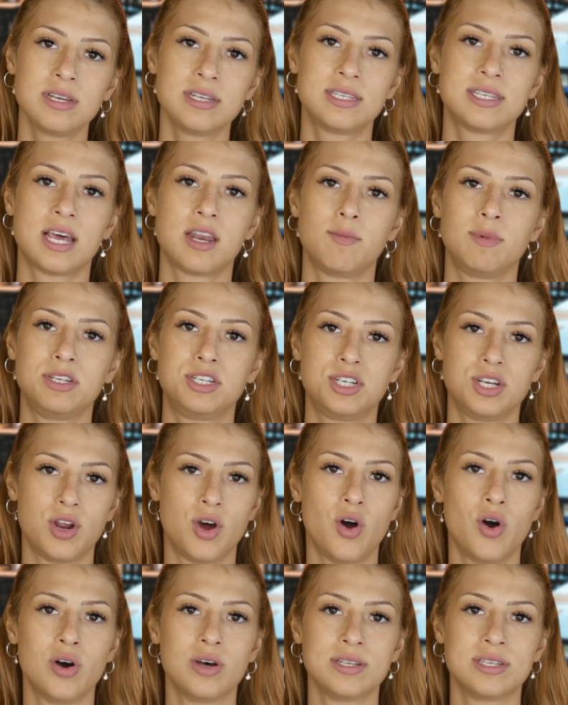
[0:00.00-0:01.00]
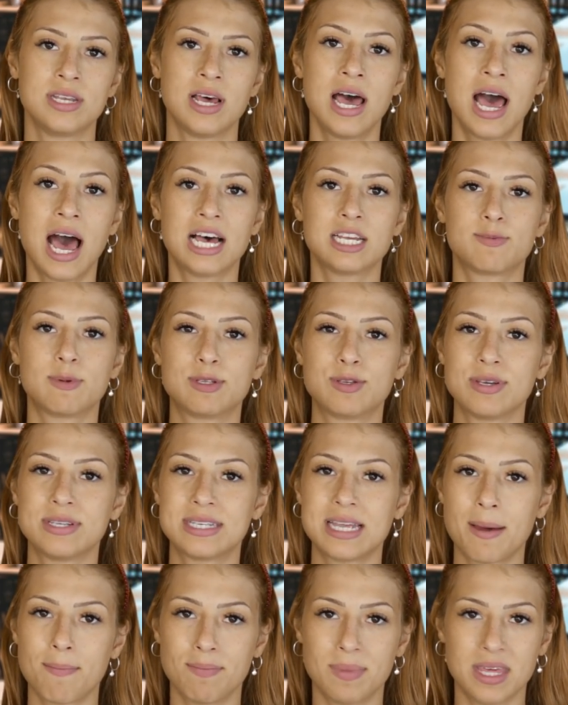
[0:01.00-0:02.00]
sendo mentirosa, as pessoas
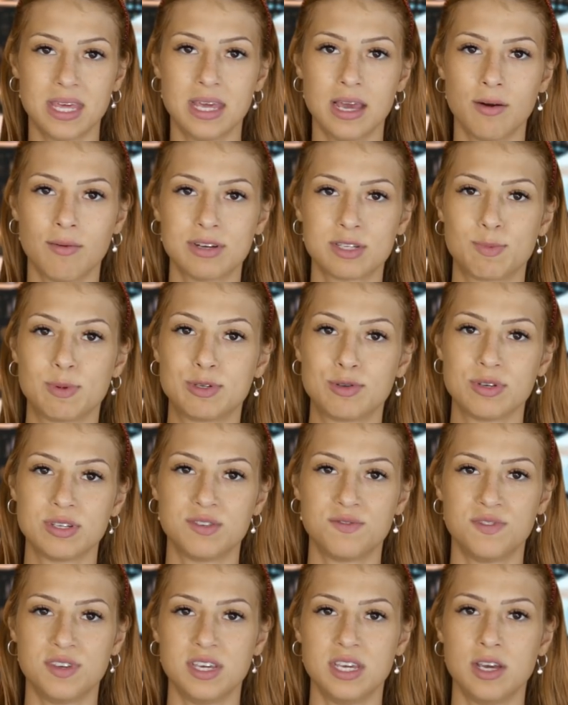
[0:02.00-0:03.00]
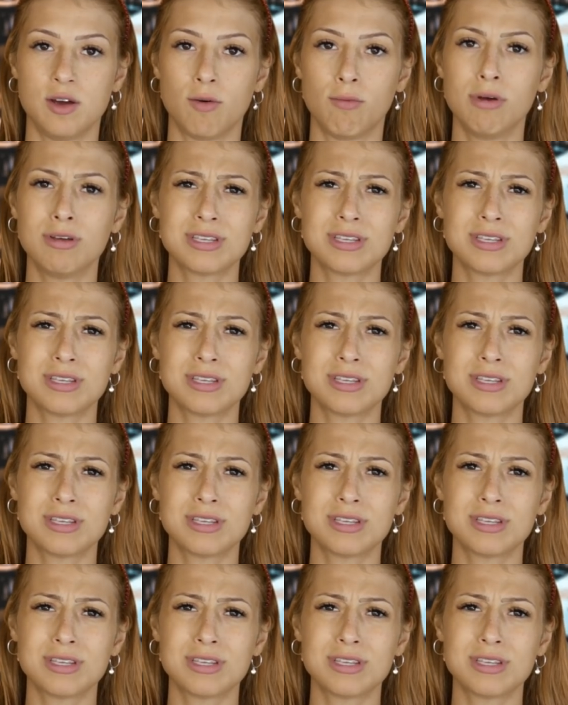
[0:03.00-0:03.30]
sabiam, as pessoas viam.